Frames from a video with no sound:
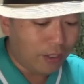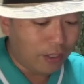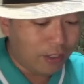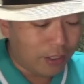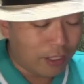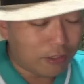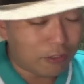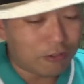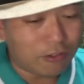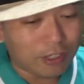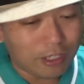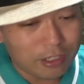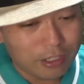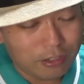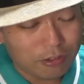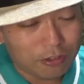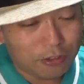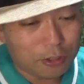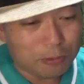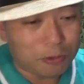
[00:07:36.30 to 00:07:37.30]
でその感じ
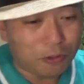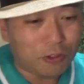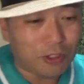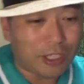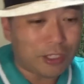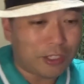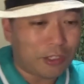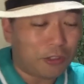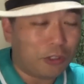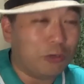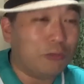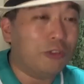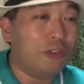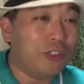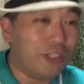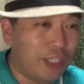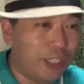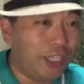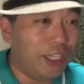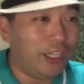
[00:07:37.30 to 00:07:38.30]
の人も多かったと思う
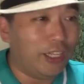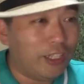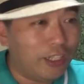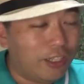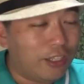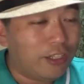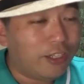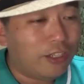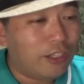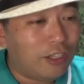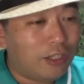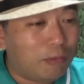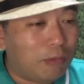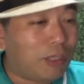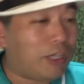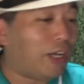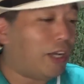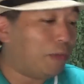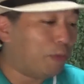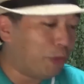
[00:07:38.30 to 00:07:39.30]
し
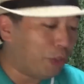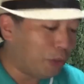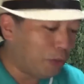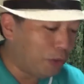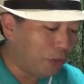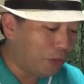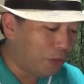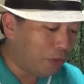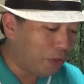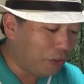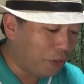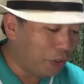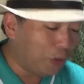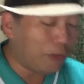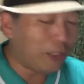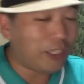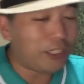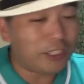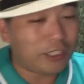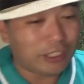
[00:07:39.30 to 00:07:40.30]
まあ、もろもろ言う
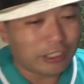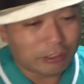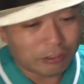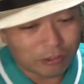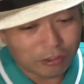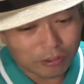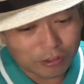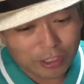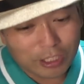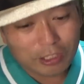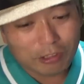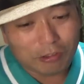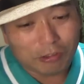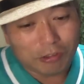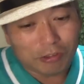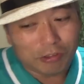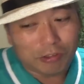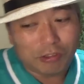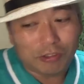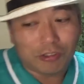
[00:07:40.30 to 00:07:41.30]
前に、あの、最後
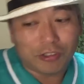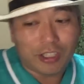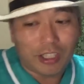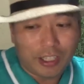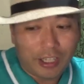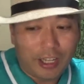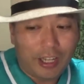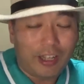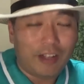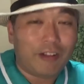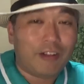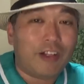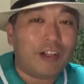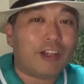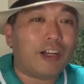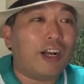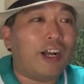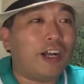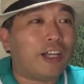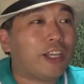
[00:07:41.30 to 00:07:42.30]
の方でね、なん
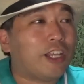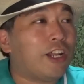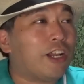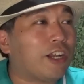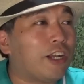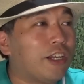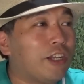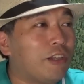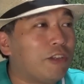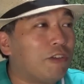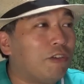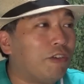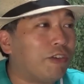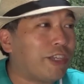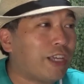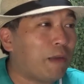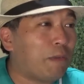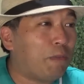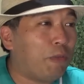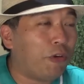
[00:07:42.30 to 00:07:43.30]
か明らかに陽
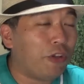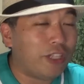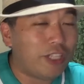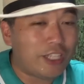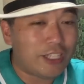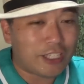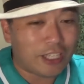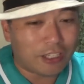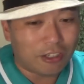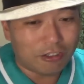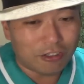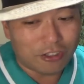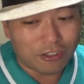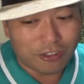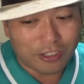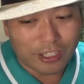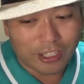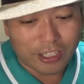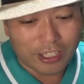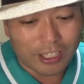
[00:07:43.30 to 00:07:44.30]
キャっぽい兄ちゃんの
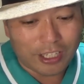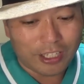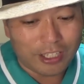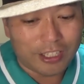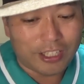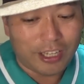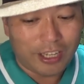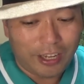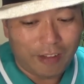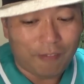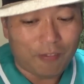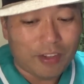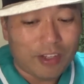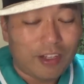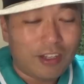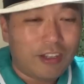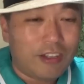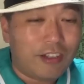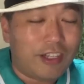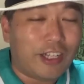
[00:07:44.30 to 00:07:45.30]
集団がいて、
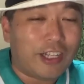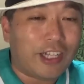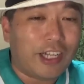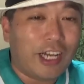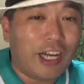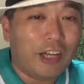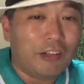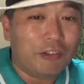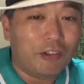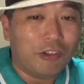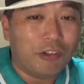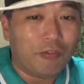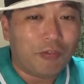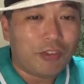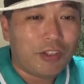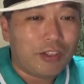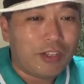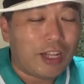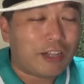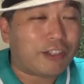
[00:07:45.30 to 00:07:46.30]
なんかあの
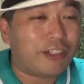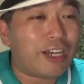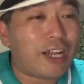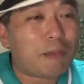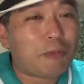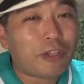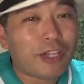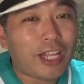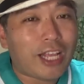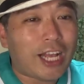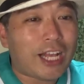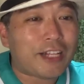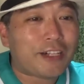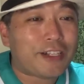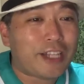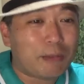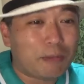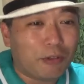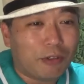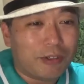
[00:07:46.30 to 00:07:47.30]
クラブで会っ
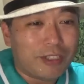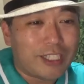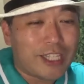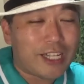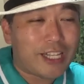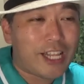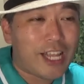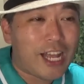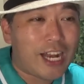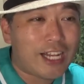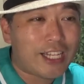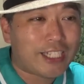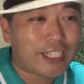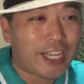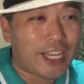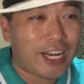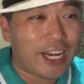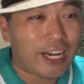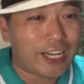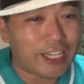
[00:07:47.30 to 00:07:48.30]
ても絶対話し
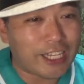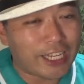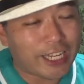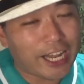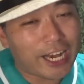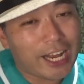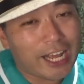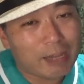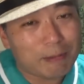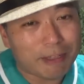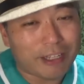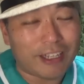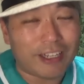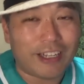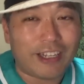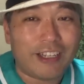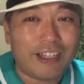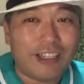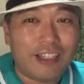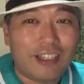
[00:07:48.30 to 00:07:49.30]
かけられにいけないみたい
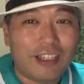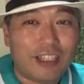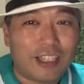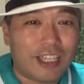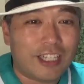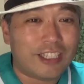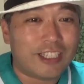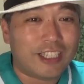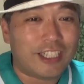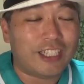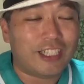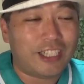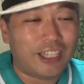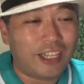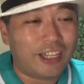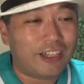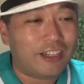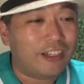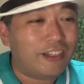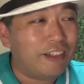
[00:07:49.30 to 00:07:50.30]
な感じでっ
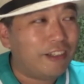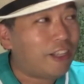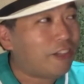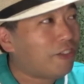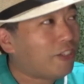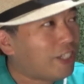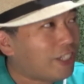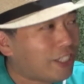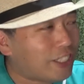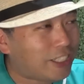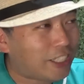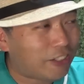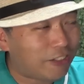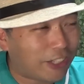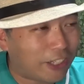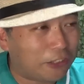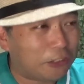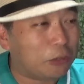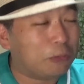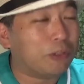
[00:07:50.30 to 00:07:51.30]
て何の話してんの
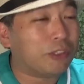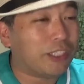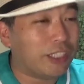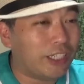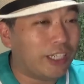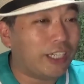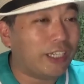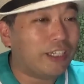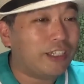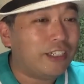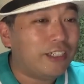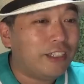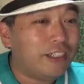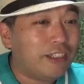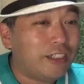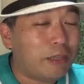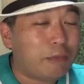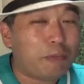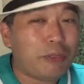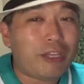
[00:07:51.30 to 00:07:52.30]
かなと思ったら
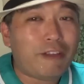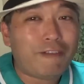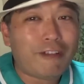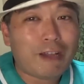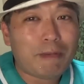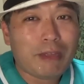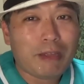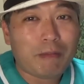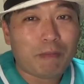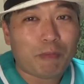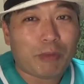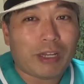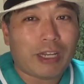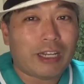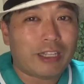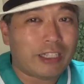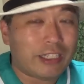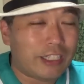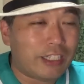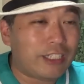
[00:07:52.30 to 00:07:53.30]
多分 BFA
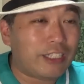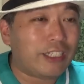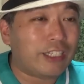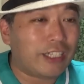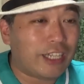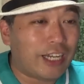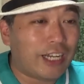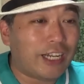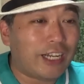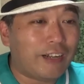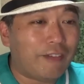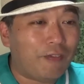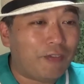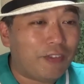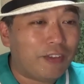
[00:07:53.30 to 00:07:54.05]
メンバー7人が